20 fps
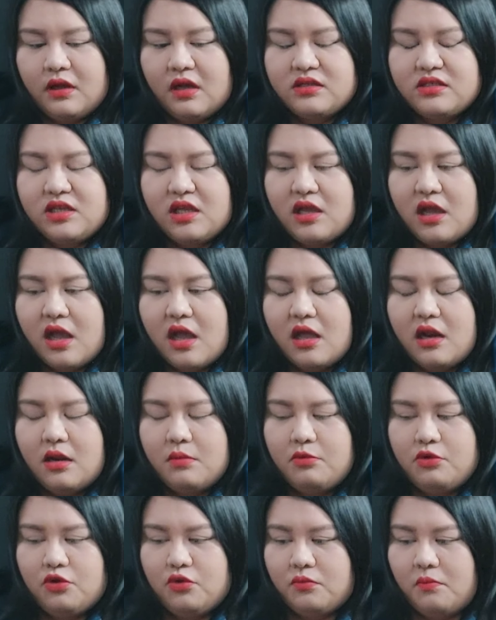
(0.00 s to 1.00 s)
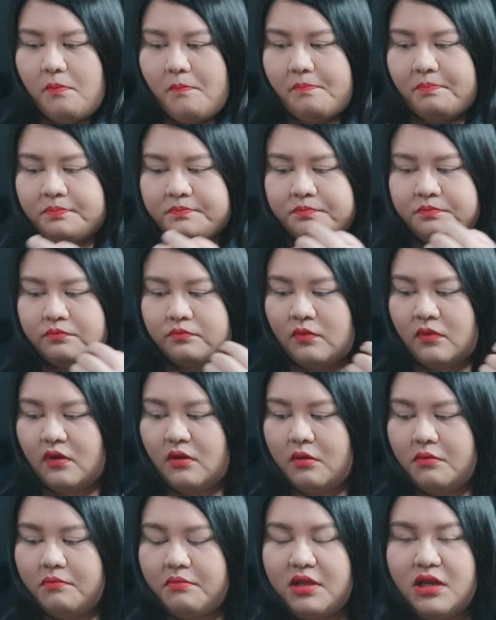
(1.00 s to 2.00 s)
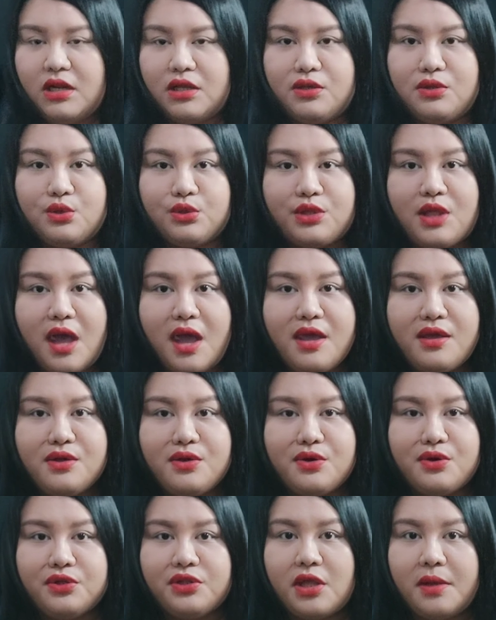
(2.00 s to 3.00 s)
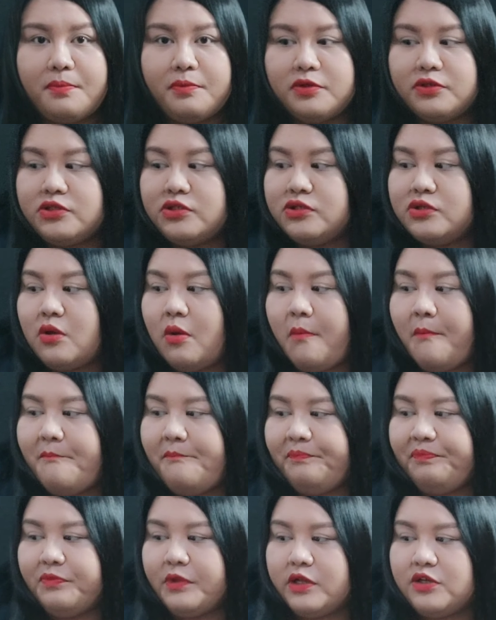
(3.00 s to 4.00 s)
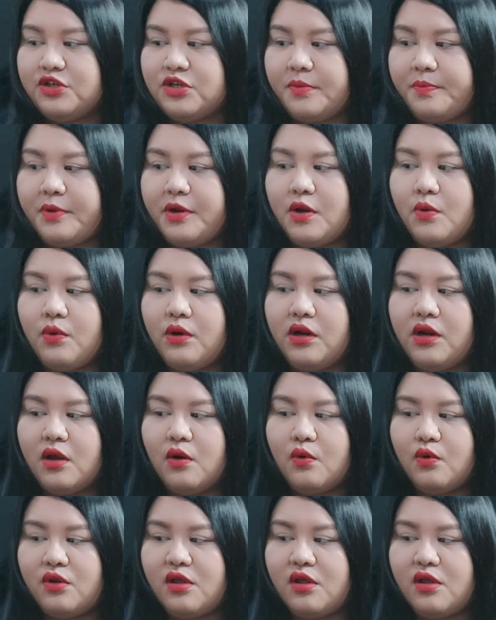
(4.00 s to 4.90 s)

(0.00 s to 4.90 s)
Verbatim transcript: Kasi nga, alam mo yung binagyo tayo, tapos syempre nawala ng